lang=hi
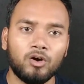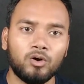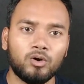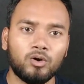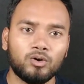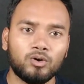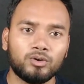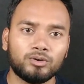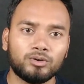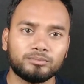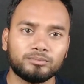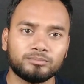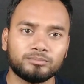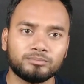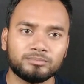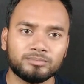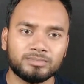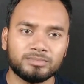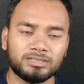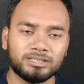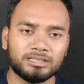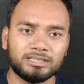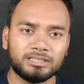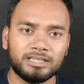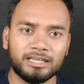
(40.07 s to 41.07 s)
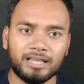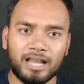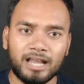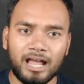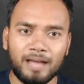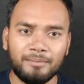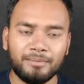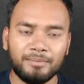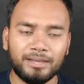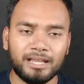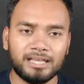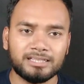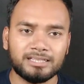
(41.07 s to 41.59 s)
और ये
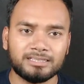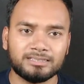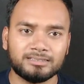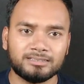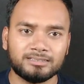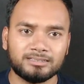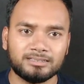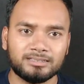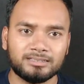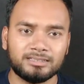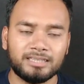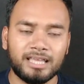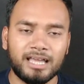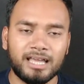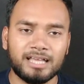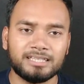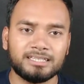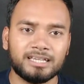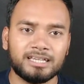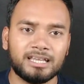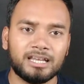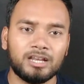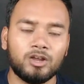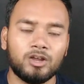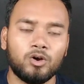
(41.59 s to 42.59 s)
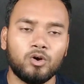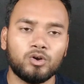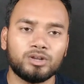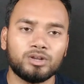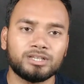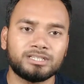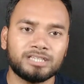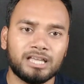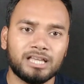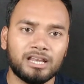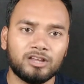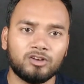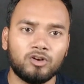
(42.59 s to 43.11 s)
रहा मेरा नया चैनल और
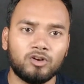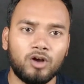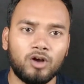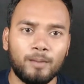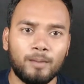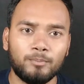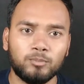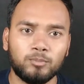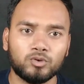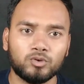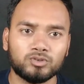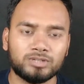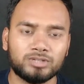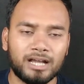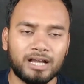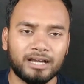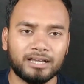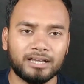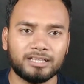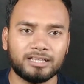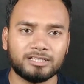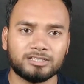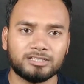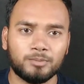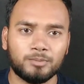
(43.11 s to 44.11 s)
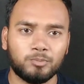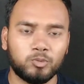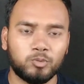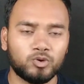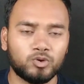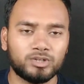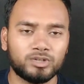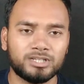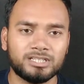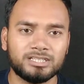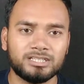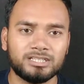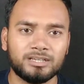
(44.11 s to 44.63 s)
इस चैनल को आप लोग जा के
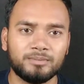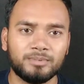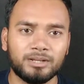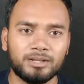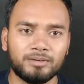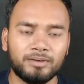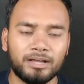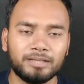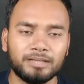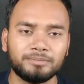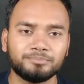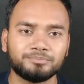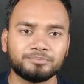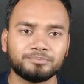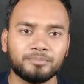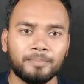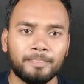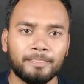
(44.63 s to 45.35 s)
सपोर्ट कीजिए मेरे भाई